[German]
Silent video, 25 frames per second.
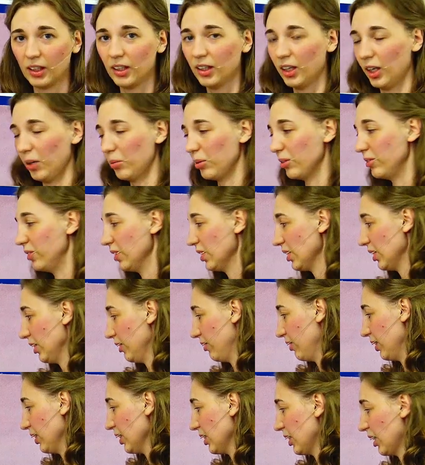Aber wisst ihr
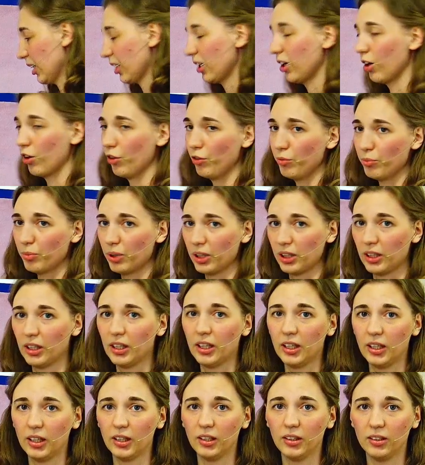was, der Kaufmann,
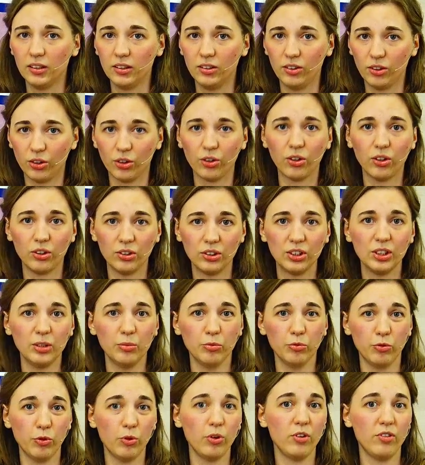der konnte
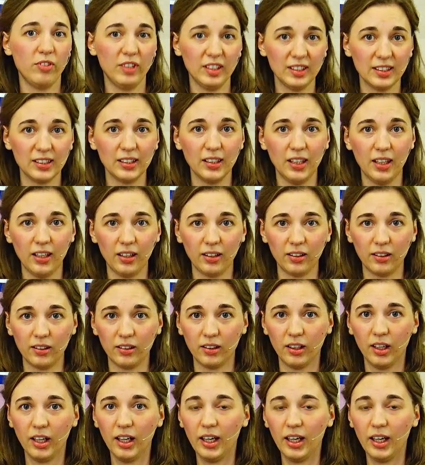ihm wohl was sagen.